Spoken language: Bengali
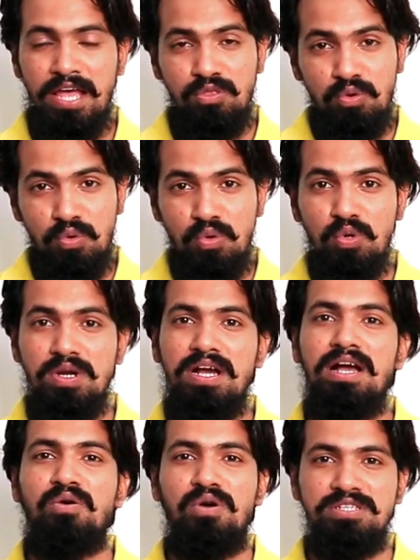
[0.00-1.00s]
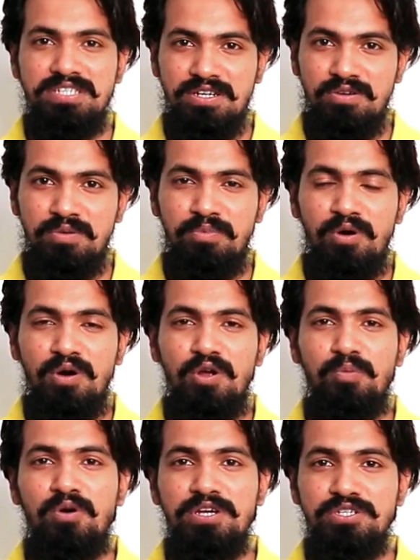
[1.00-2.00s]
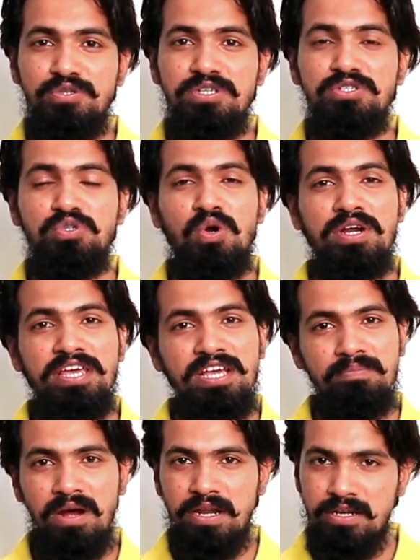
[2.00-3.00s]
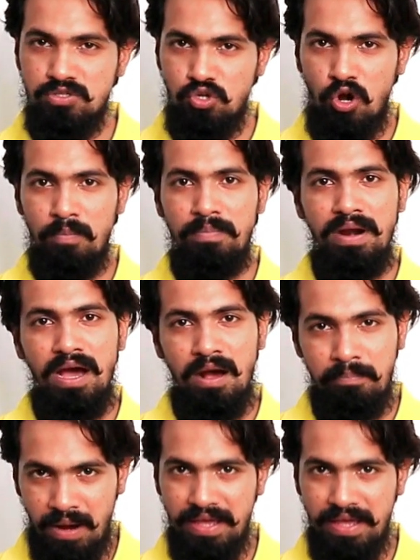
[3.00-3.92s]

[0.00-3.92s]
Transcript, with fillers: এতগুলো টাকা খরচা করে পড়ানোর পরে যদি সঠিক মানের জব না